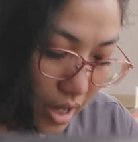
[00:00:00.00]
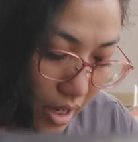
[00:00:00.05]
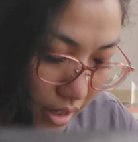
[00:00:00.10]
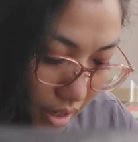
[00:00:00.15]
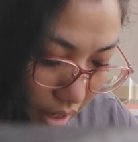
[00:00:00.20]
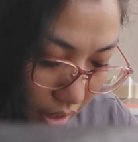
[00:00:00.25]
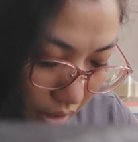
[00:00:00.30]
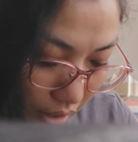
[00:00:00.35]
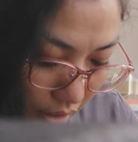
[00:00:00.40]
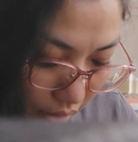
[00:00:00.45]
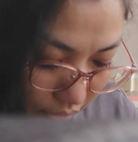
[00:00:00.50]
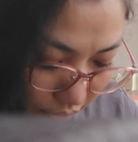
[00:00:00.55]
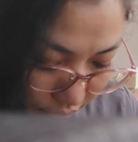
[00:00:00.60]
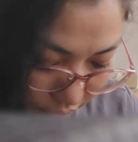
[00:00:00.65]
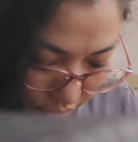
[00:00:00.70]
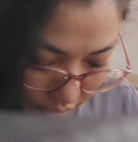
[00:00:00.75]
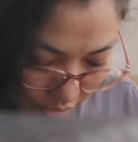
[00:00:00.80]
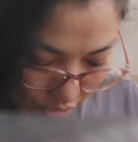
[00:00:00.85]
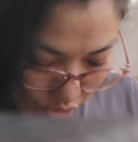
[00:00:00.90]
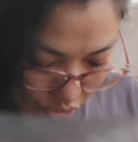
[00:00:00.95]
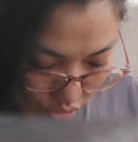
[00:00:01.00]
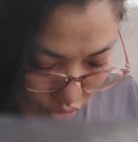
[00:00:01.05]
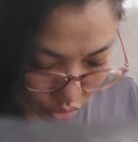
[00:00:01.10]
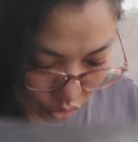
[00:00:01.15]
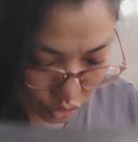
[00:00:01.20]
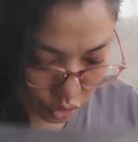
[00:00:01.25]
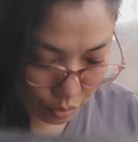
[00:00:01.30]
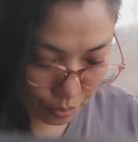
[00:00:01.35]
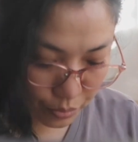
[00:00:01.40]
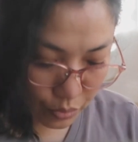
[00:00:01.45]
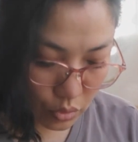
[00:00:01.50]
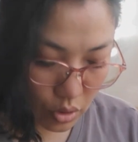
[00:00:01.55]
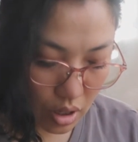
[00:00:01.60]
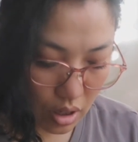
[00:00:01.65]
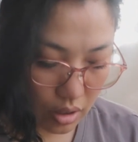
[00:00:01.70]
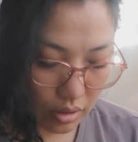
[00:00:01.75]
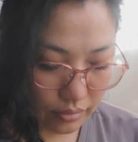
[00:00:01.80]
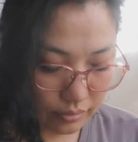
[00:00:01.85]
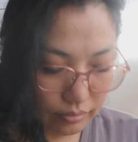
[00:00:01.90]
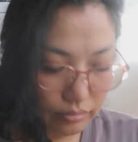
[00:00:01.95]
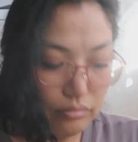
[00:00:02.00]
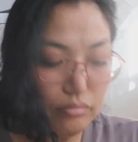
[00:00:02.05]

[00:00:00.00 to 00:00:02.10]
いやいやいや、1ドルショップは